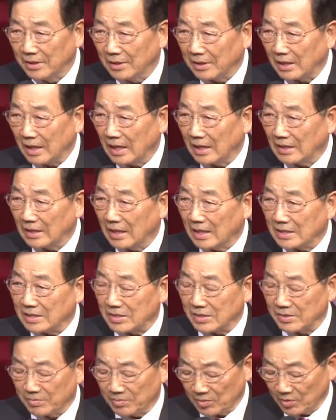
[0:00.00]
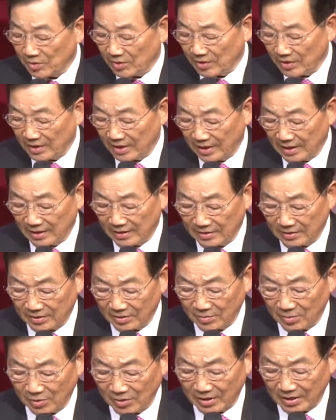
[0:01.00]
강의하시는 분들 얘기를
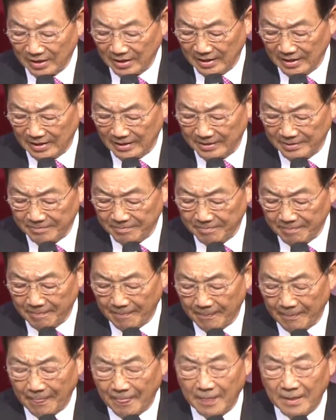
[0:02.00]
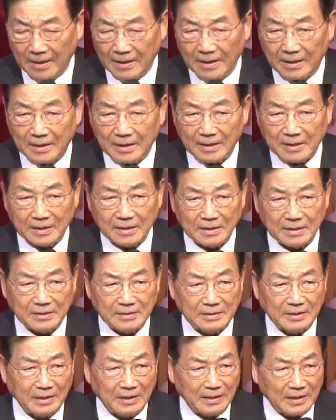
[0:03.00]
들어보니까 아,
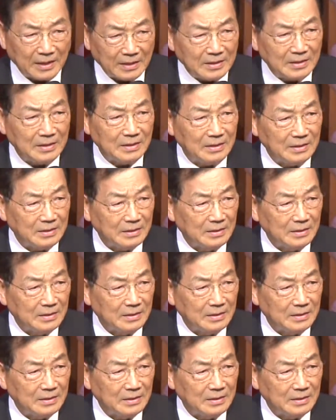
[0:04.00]
대단히